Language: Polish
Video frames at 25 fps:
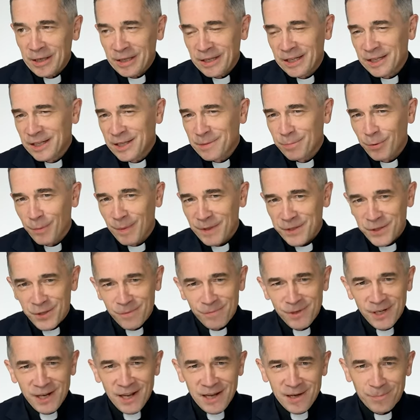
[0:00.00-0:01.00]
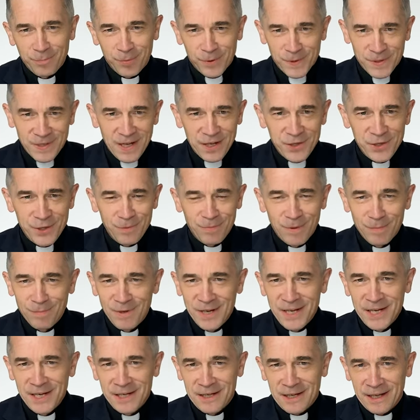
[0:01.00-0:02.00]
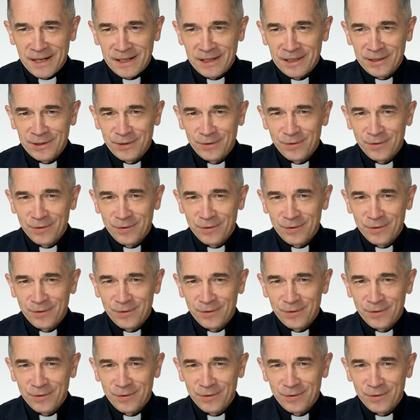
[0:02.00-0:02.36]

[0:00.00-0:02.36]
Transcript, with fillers: Kiedy popatrzymy na postaci biblijne,